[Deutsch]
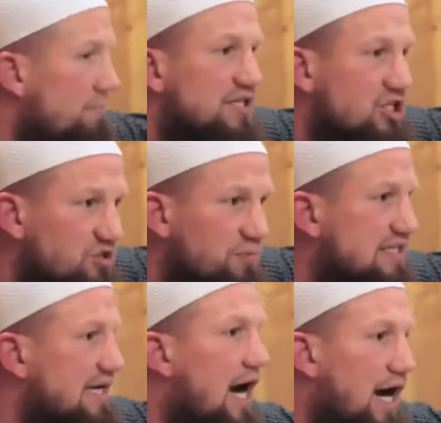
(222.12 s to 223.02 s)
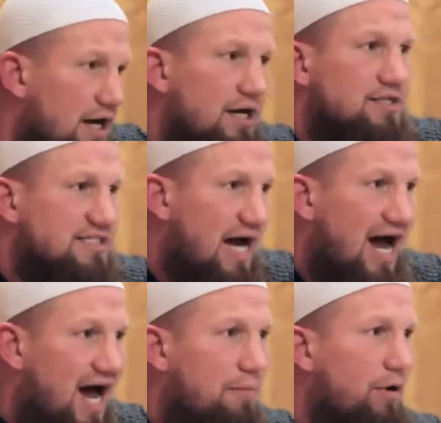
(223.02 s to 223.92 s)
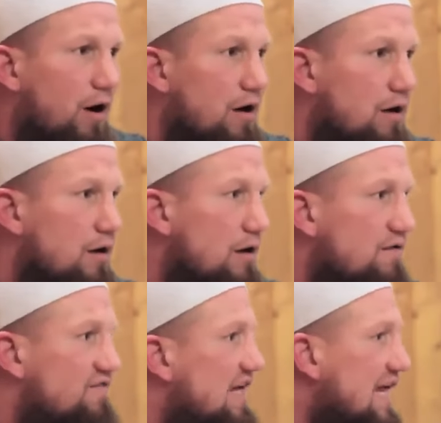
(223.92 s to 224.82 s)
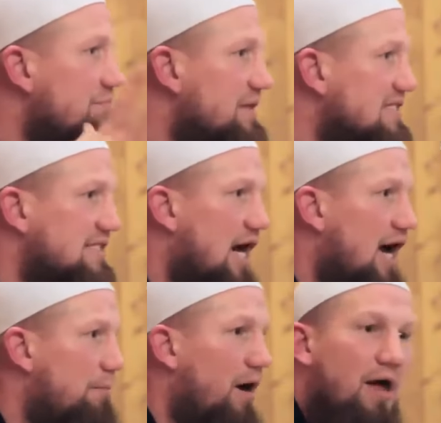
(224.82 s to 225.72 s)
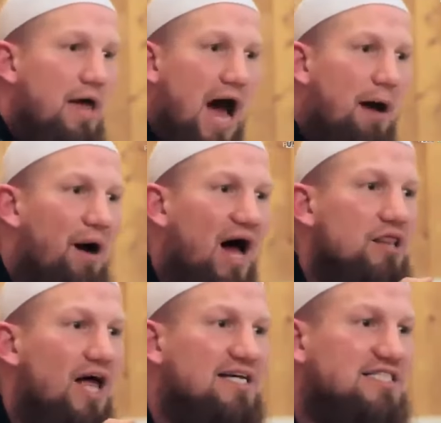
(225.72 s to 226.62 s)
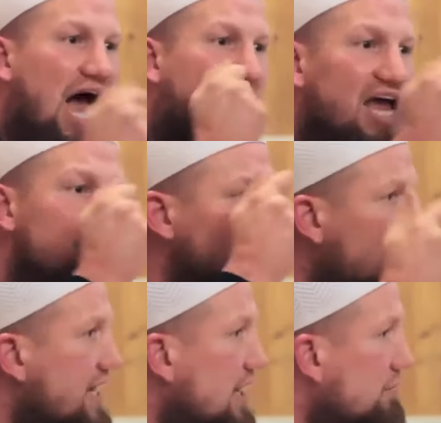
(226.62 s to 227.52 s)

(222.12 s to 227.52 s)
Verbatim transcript: kommt mir nicht mit, ja, äh, Sahaba. Wir lieben die Sahaba, aber Allah ist Hayyul